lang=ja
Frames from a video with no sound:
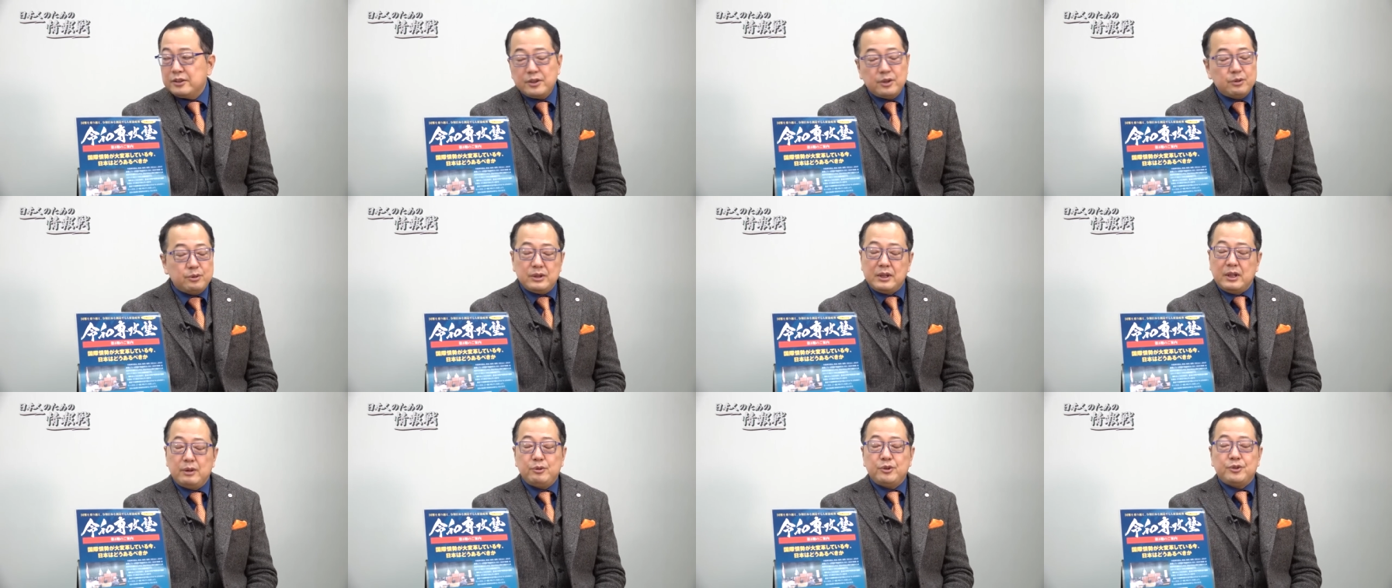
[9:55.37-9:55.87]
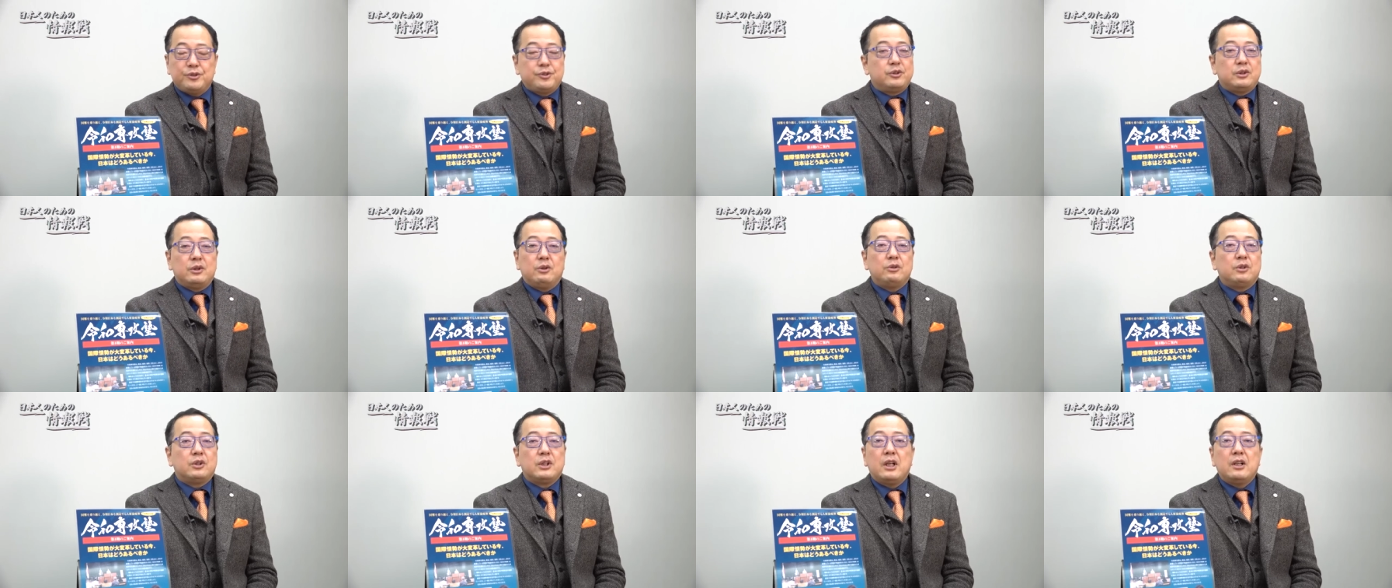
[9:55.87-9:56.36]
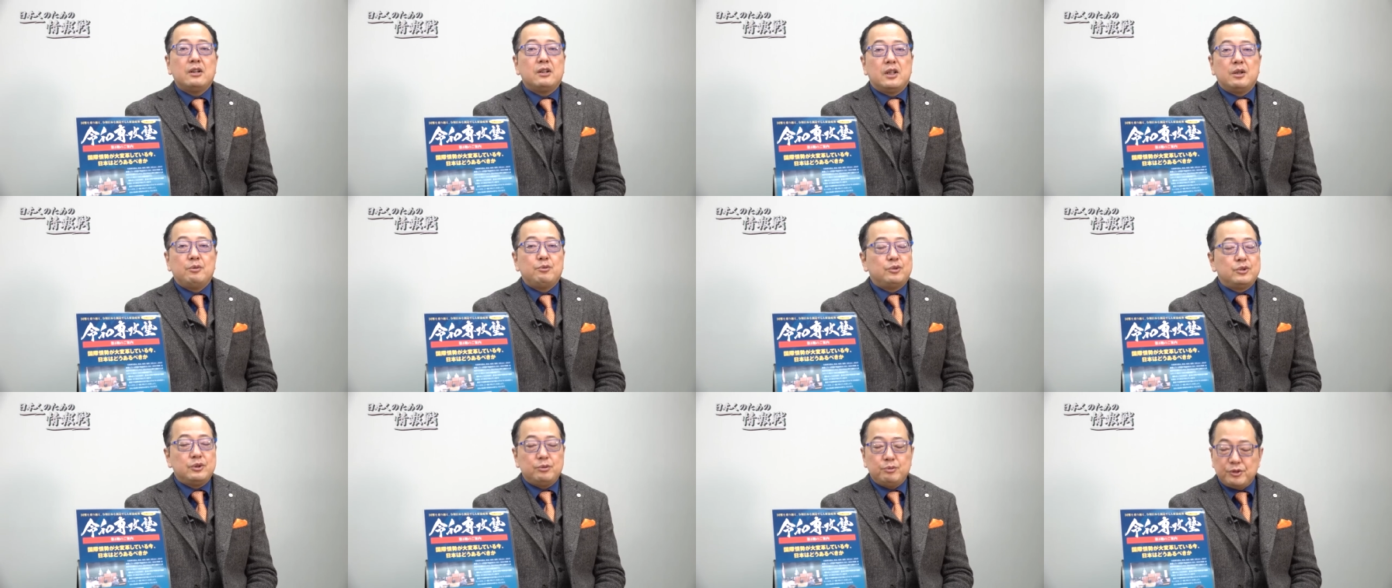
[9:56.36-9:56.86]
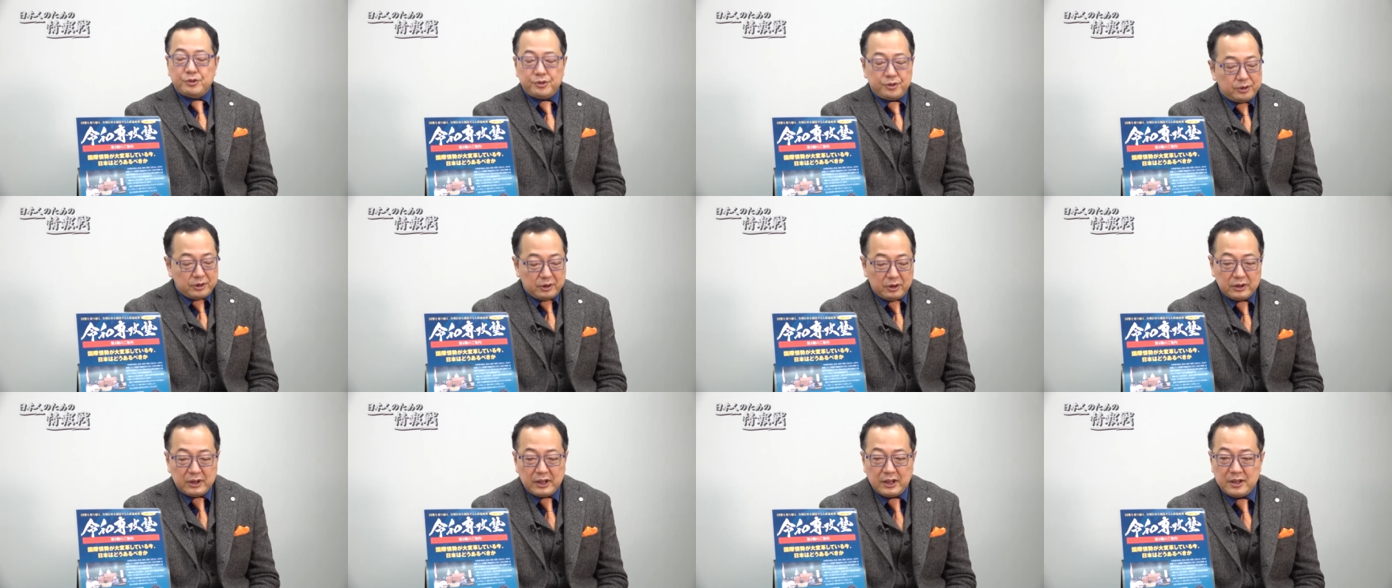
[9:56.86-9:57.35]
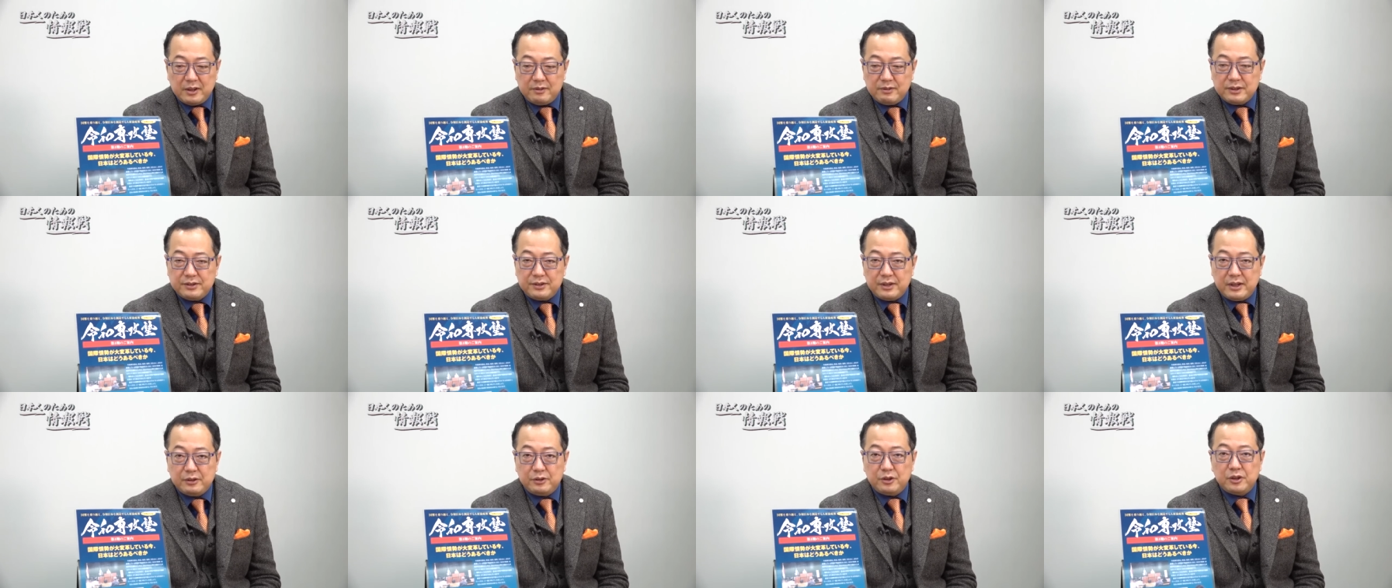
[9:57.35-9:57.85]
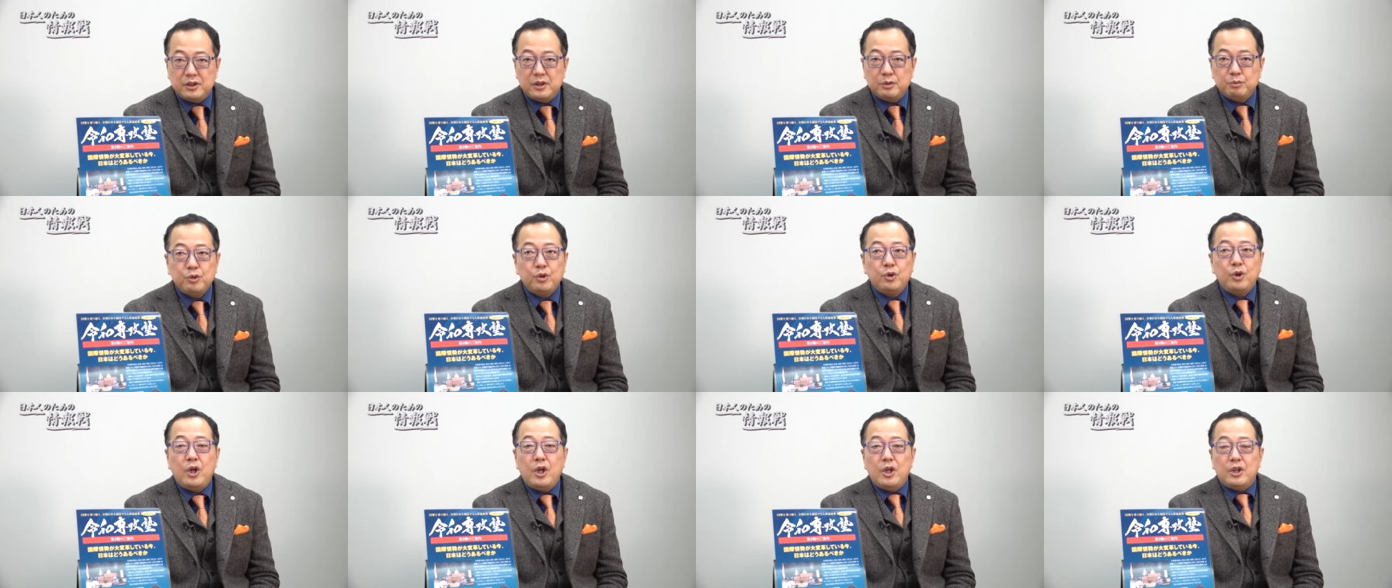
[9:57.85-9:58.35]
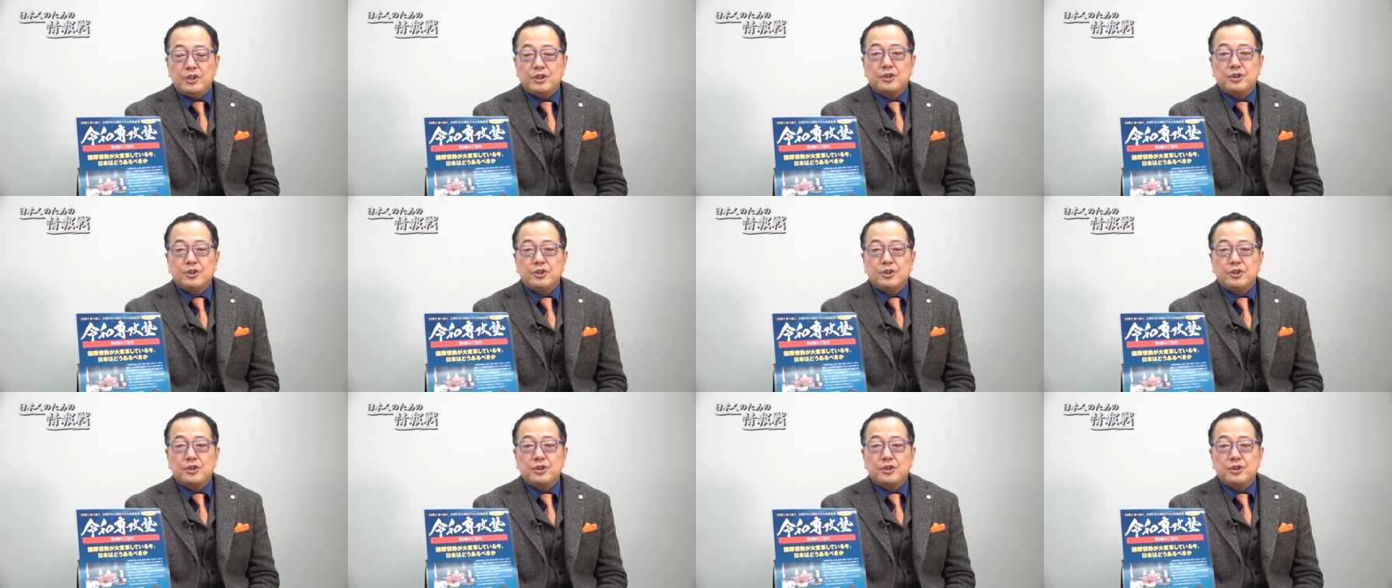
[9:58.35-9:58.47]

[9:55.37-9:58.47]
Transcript: それいや、もうそんなこと考え、もうそんなことありえませんって言っても、うん、